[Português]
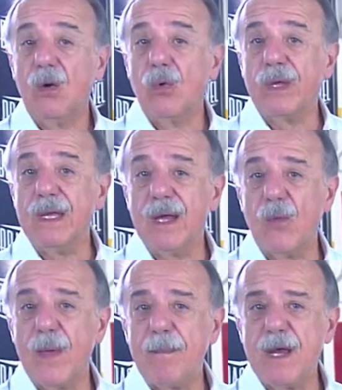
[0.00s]
O que
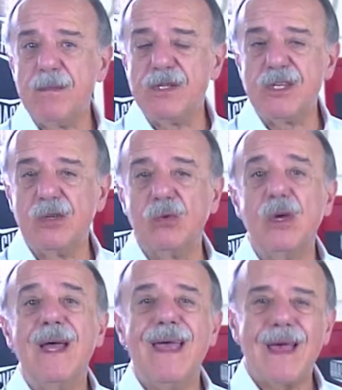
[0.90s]
não é permitido
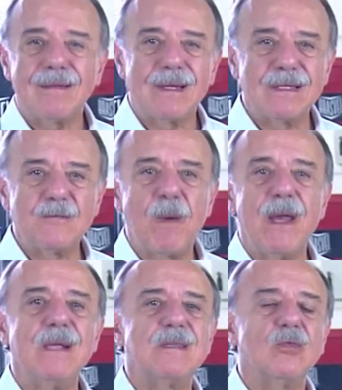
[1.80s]
é a
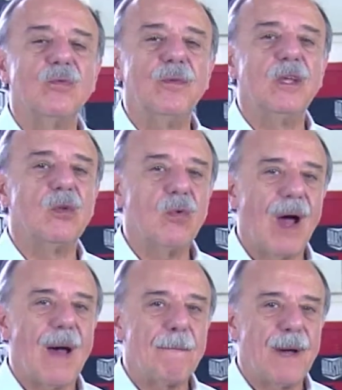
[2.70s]
transparência do vidro
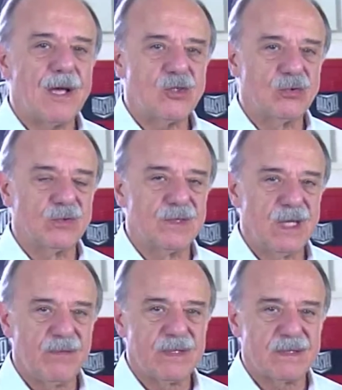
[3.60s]
abaixo dos
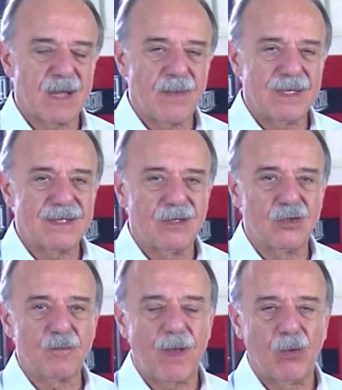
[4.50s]
níveis
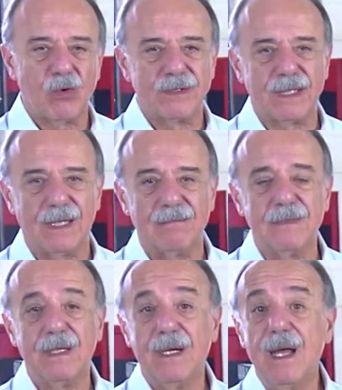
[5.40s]
estabelecidos pelo CONTRAN.
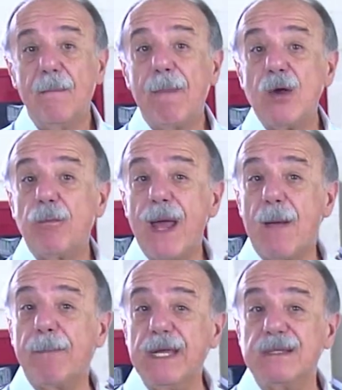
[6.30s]
Para o
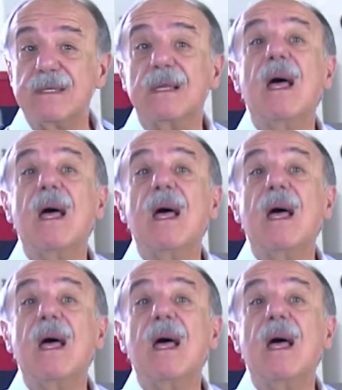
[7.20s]
para-brisa,